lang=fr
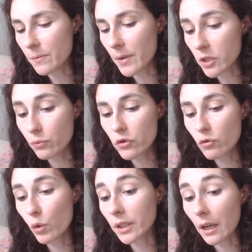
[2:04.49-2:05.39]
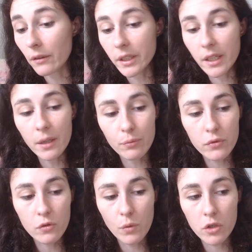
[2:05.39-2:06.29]
images plus ou moins travaillées,
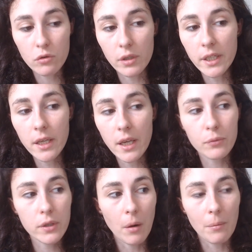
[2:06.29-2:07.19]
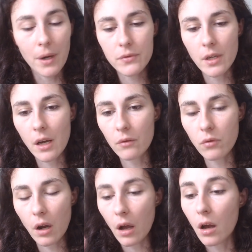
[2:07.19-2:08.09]
plus ou moins jolies, et puis en bas, vous allez
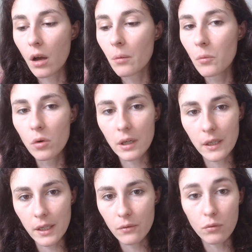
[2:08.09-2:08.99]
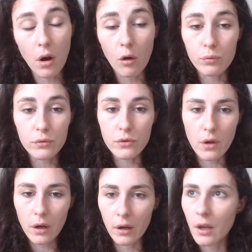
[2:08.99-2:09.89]
avoir un mot clé, voire euh,
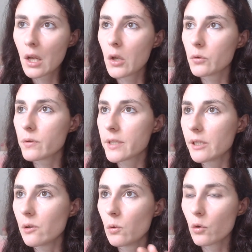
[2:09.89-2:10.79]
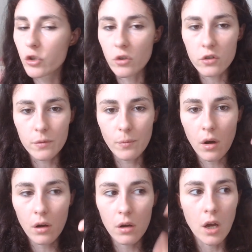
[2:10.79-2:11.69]
plusieurs, du style le
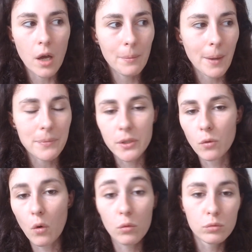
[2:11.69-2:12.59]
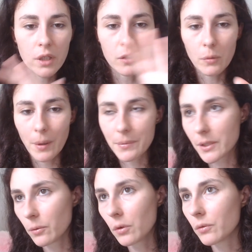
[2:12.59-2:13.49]
changement, un papillon ou quelques
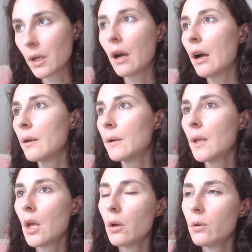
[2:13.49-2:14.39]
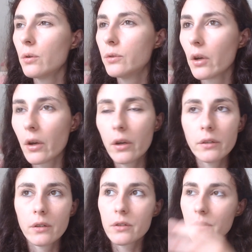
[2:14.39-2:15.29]
papillons, voilà, euh, le
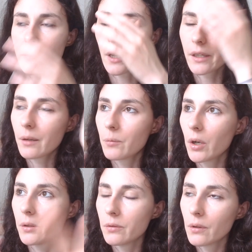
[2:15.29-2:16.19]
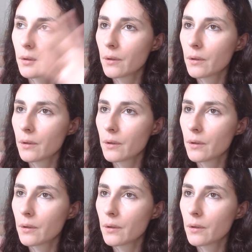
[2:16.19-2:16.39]
deuil, j'en sais rien moi, une,